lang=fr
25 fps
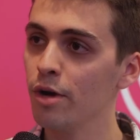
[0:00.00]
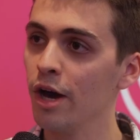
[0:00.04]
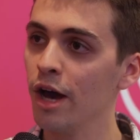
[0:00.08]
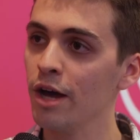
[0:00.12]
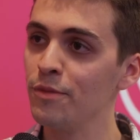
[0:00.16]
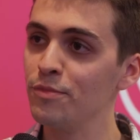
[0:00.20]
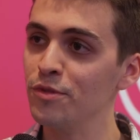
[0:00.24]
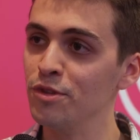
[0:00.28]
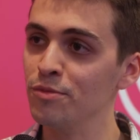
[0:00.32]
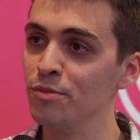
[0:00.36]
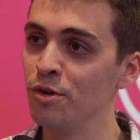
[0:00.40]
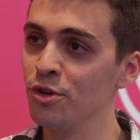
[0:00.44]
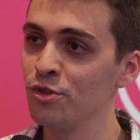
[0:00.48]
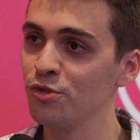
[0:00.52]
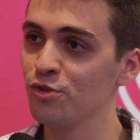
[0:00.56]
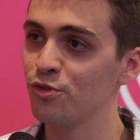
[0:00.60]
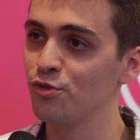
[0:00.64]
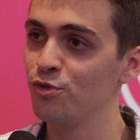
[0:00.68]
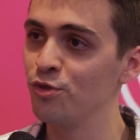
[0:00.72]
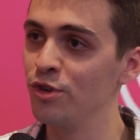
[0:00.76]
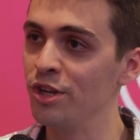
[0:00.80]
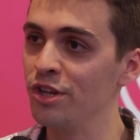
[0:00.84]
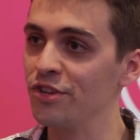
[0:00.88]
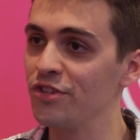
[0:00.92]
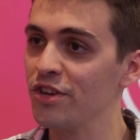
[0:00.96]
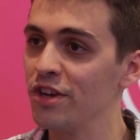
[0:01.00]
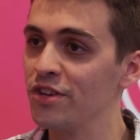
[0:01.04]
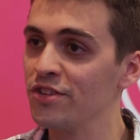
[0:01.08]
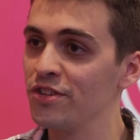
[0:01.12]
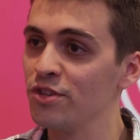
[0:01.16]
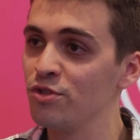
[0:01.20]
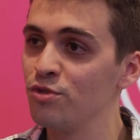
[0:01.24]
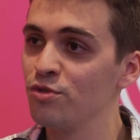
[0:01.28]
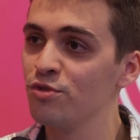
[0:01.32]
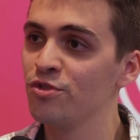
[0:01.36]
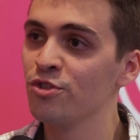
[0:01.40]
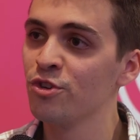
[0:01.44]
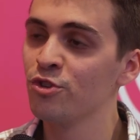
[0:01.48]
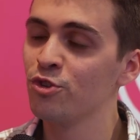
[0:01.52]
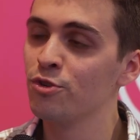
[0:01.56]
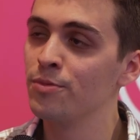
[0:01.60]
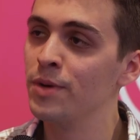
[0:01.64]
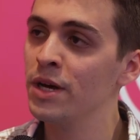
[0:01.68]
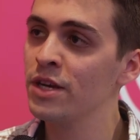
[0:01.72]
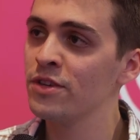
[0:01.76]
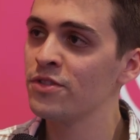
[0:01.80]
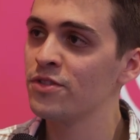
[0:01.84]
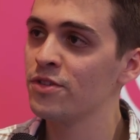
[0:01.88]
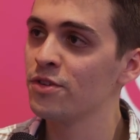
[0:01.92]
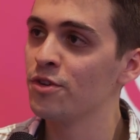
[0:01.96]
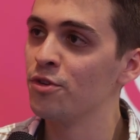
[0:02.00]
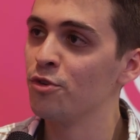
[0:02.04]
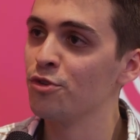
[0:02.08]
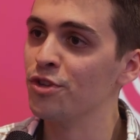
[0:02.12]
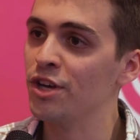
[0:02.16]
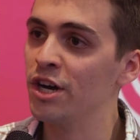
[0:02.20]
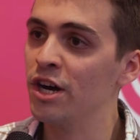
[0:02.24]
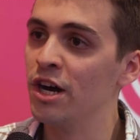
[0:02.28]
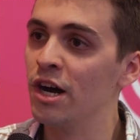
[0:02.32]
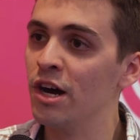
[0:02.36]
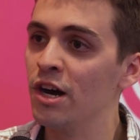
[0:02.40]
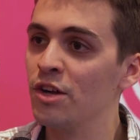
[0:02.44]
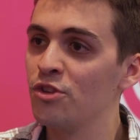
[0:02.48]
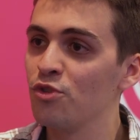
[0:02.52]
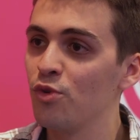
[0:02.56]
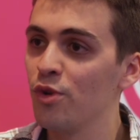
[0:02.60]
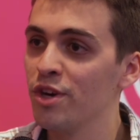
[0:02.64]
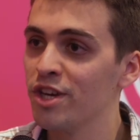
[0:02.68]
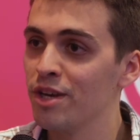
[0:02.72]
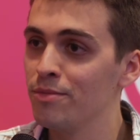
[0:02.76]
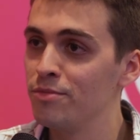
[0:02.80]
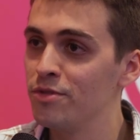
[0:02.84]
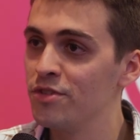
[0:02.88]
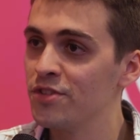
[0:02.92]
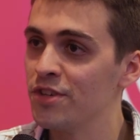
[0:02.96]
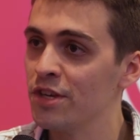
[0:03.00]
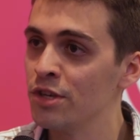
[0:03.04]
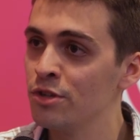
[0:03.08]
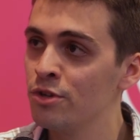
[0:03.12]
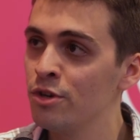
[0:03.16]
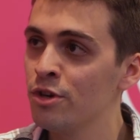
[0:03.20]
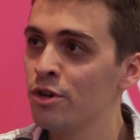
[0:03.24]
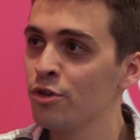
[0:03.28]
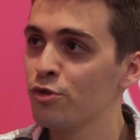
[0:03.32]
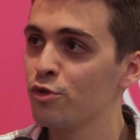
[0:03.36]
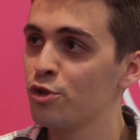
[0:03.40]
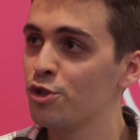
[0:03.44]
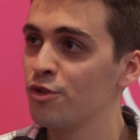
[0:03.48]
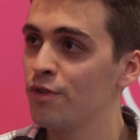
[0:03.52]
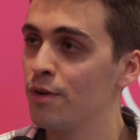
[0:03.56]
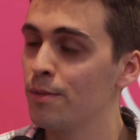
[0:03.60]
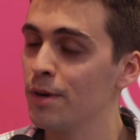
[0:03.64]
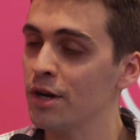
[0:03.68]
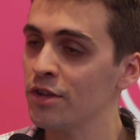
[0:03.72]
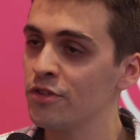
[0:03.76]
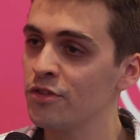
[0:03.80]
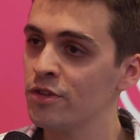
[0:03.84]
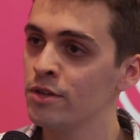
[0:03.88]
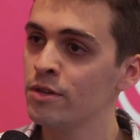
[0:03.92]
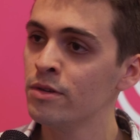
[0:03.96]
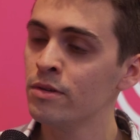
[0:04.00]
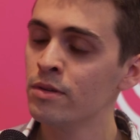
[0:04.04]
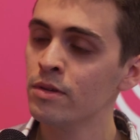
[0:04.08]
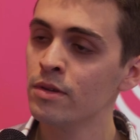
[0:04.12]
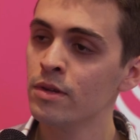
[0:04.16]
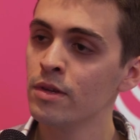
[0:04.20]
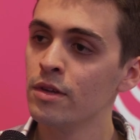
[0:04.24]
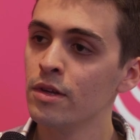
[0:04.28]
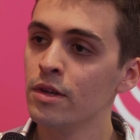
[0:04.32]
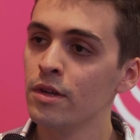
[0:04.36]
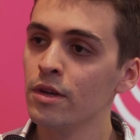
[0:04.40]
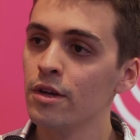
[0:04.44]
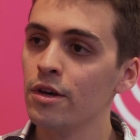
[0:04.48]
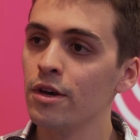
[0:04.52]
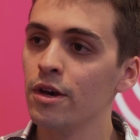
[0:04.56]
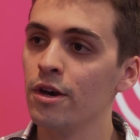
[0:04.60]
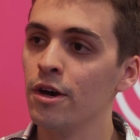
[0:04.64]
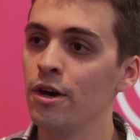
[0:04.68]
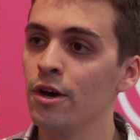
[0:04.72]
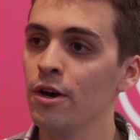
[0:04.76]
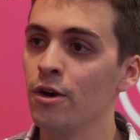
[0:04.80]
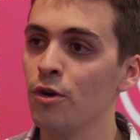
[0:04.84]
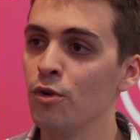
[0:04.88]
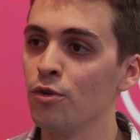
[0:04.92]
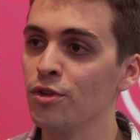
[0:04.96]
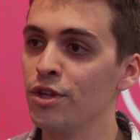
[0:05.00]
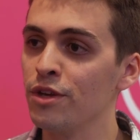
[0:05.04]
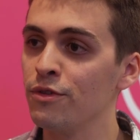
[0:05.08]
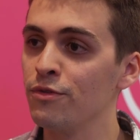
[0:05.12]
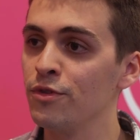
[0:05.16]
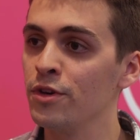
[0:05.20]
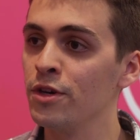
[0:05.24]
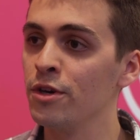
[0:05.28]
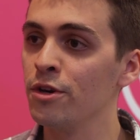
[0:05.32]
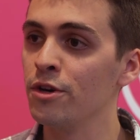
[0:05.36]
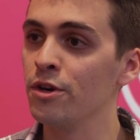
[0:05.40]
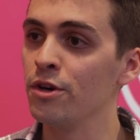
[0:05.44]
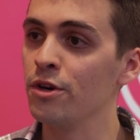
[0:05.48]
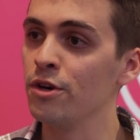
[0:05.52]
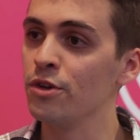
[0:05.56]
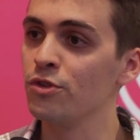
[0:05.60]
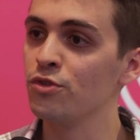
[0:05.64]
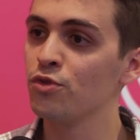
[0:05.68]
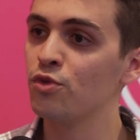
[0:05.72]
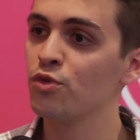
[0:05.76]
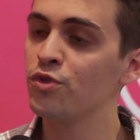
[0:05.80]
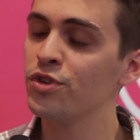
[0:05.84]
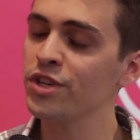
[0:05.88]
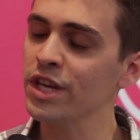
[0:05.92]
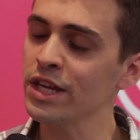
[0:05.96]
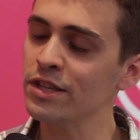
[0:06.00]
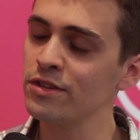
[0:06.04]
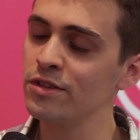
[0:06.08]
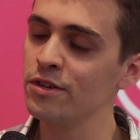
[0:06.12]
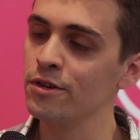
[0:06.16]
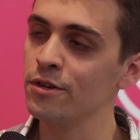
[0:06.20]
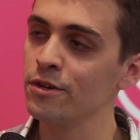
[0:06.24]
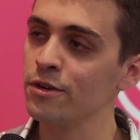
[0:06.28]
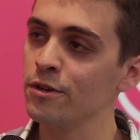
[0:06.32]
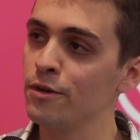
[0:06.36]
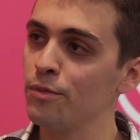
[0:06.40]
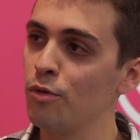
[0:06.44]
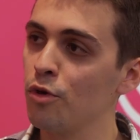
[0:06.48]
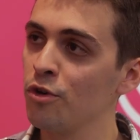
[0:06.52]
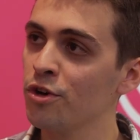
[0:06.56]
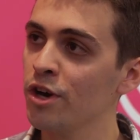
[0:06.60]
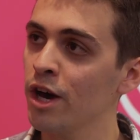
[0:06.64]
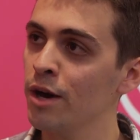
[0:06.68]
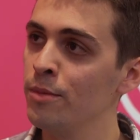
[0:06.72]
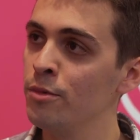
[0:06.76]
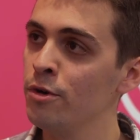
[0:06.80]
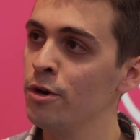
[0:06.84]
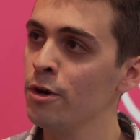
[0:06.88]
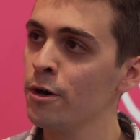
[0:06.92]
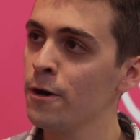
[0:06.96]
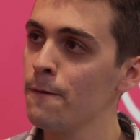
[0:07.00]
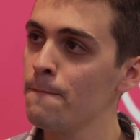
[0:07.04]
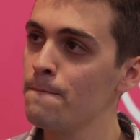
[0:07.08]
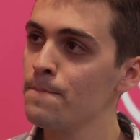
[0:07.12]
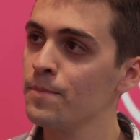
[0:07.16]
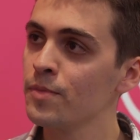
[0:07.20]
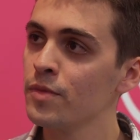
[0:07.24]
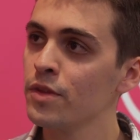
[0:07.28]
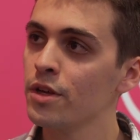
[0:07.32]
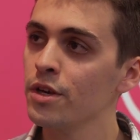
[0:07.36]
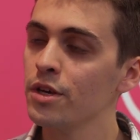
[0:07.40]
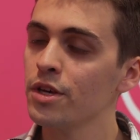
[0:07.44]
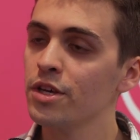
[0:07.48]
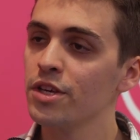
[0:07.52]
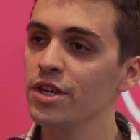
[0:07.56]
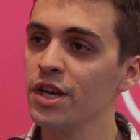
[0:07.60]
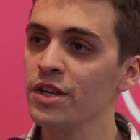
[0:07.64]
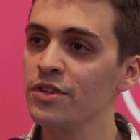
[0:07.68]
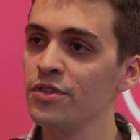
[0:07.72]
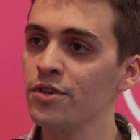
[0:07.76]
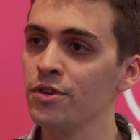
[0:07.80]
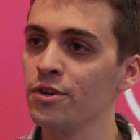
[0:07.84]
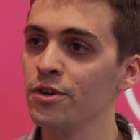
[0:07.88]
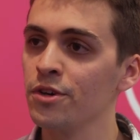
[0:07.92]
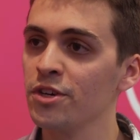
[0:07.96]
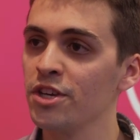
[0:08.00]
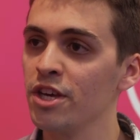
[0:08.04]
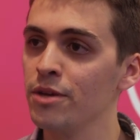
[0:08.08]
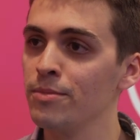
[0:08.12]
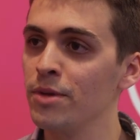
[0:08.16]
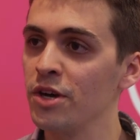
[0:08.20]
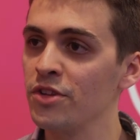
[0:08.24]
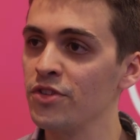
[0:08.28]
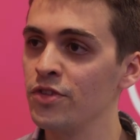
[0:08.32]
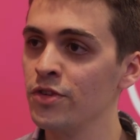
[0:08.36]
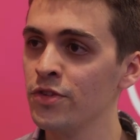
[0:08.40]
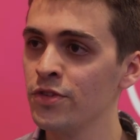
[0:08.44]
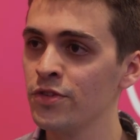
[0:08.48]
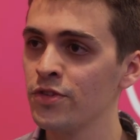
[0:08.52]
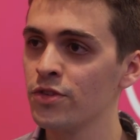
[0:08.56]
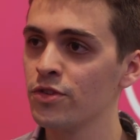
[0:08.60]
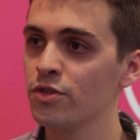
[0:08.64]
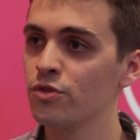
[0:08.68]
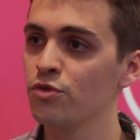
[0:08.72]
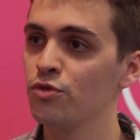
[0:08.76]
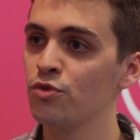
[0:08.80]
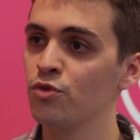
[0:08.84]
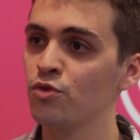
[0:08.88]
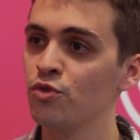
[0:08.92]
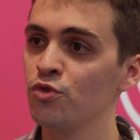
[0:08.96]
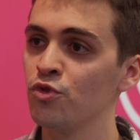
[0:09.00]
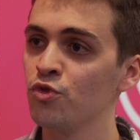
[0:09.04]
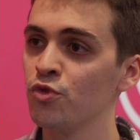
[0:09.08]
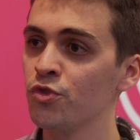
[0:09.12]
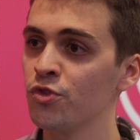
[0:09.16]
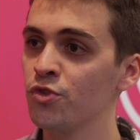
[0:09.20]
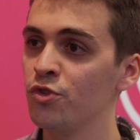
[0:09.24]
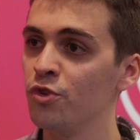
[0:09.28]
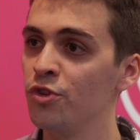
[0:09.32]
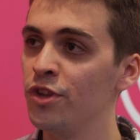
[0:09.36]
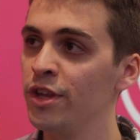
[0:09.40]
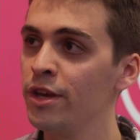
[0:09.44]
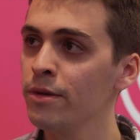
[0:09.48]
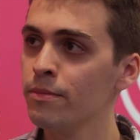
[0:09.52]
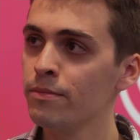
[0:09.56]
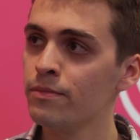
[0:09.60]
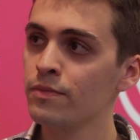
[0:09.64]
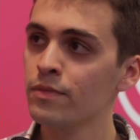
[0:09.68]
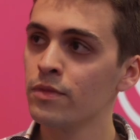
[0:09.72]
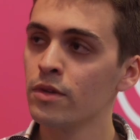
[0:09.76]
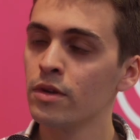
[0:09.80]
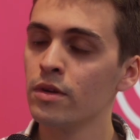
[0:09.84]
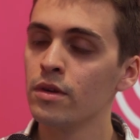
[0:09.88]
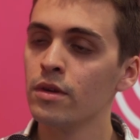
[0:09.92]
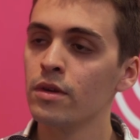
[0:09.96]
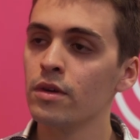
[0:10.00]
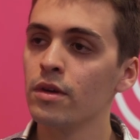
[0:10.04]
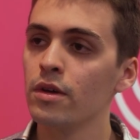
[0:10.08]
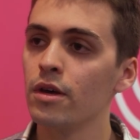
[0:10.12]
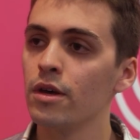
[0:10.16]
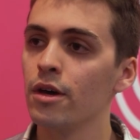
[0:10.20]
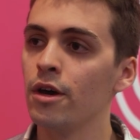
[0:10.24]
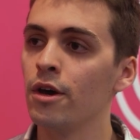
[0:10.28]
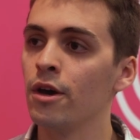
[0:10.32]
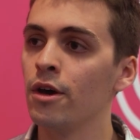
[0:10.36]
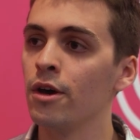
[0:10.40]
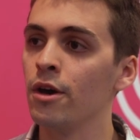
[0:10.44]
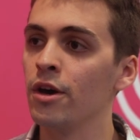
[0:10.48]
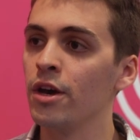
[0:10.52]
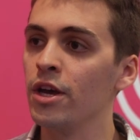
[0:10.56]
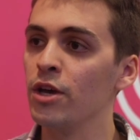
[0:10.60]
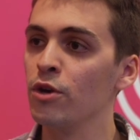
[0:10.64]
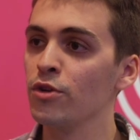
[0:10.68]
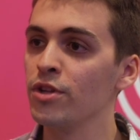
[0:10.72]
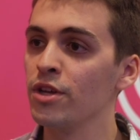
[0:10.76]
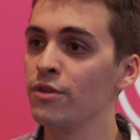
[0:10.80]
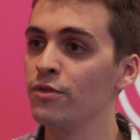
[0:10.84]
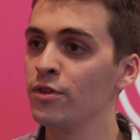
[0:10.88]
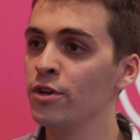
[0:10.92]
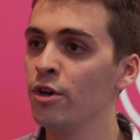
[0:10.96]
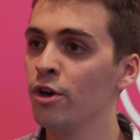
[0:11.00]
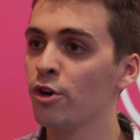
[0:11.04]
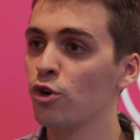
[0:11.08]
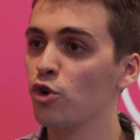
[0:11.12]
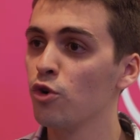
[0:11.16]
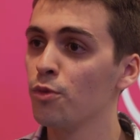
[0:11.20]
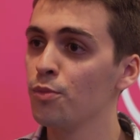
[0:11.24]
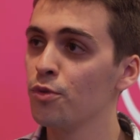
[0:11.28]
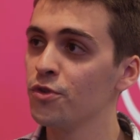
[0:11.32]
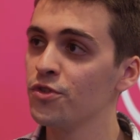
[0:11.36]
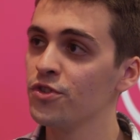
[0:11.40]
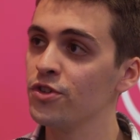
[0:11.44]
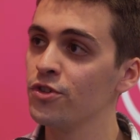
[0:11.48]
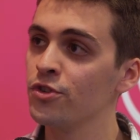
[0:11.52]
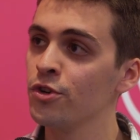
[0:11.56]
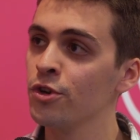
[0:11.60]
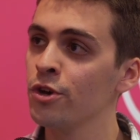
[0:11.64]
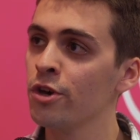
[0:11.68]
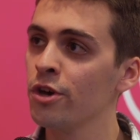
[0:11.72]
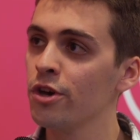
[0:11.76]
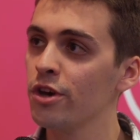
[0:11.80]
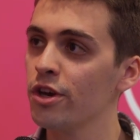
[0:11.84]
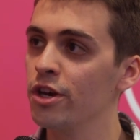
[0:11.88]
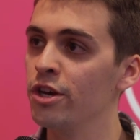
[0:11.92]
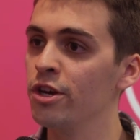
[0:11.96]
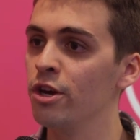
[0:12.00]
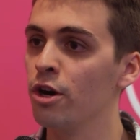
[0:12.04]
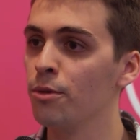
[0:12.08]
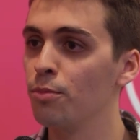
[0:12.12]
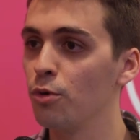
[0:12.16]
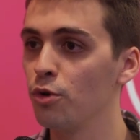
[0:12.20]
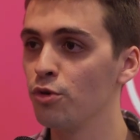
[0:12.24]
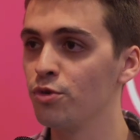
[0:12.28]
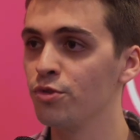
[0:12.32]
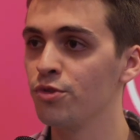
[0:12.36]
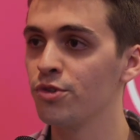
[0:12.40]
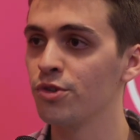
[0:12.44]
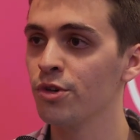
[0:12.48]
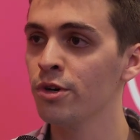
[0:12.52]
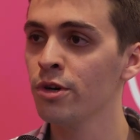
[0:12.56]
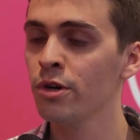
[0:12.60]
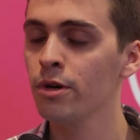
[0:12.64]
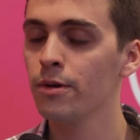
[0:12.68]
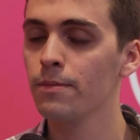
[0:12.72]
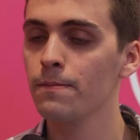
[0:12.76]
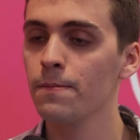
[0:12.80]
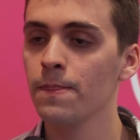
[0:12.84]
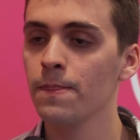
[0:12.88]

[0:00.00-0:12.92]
bah, Rapidement, du coup, les 13 étudiants de base, on a 3 game designers dont je fais partie. on avait du coup 4 programmeurs, 4 game artists, du coup tous 2D. Euh, et on avait un compositeur et un produceur.